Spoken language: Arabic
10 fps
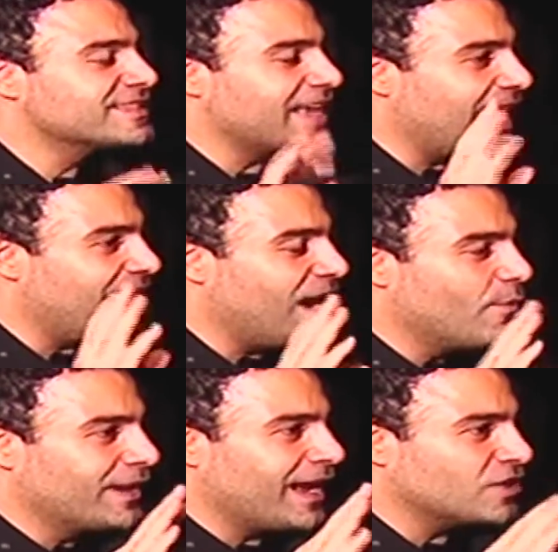الساعة
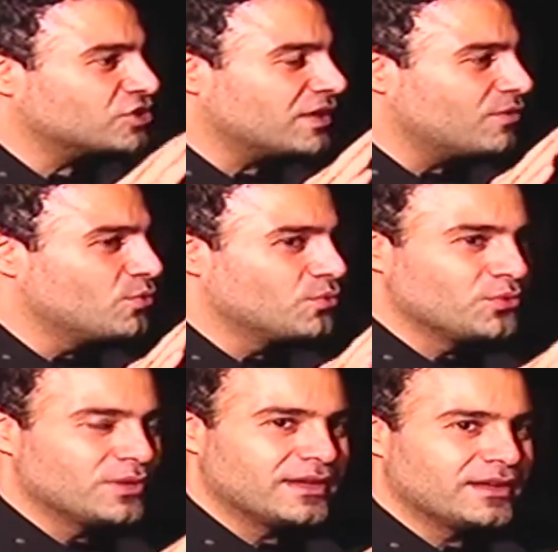حوالي
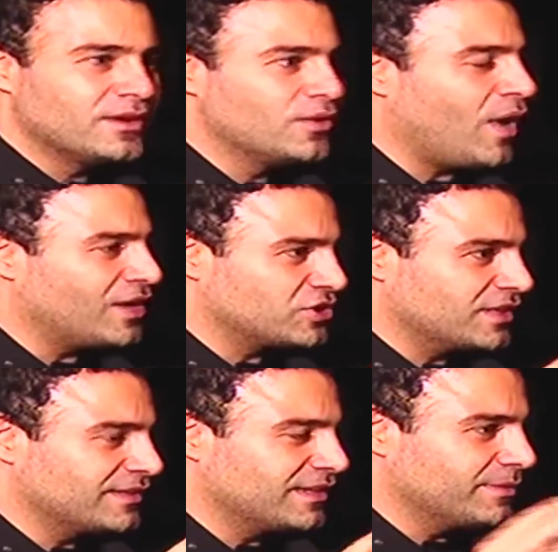10 و10
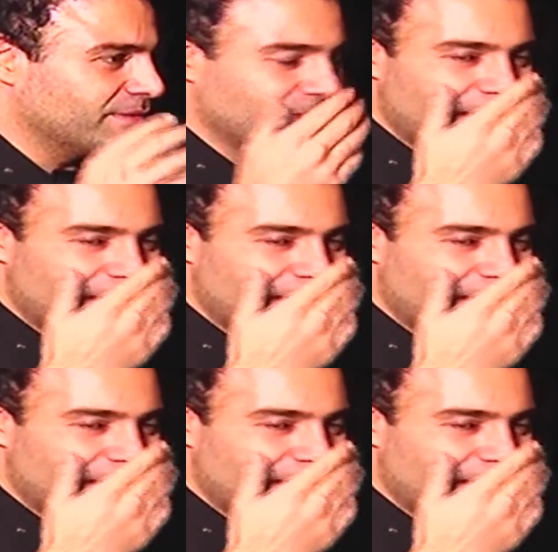تقريبا